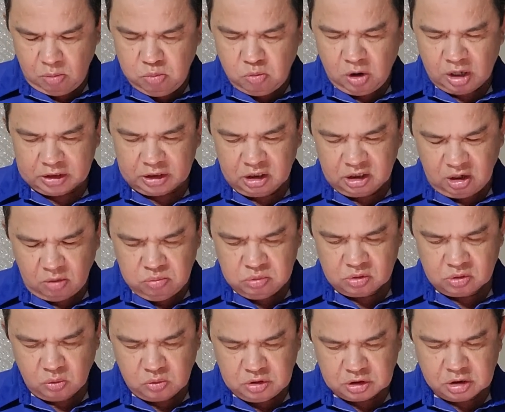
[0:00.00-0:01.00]
Ông Hoàng Thành
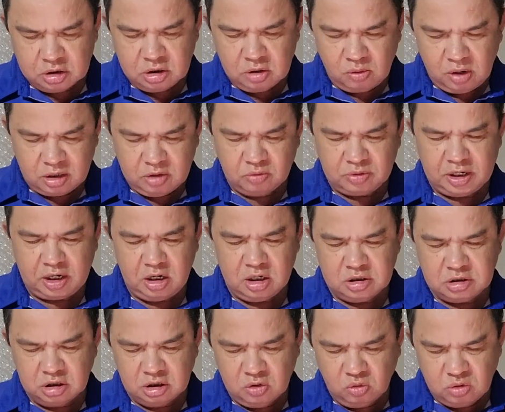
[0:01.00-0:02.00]
Công, thủ trưởng cơ quan điều
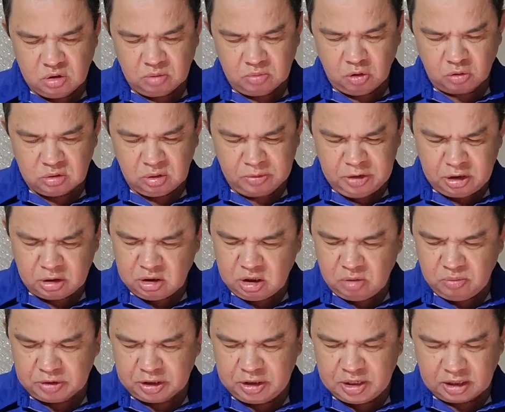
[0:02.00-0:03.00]
tra hình sự khu vực 1 cho biết
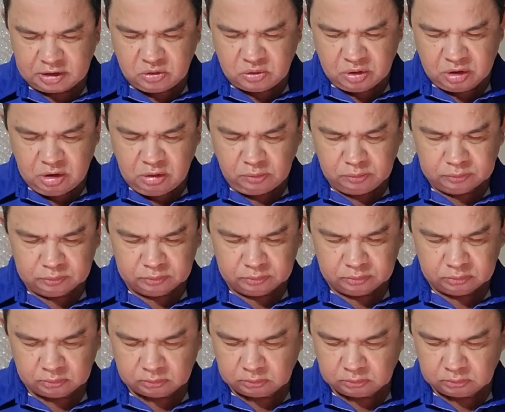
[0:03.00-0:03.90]
đơn vị đã chuyển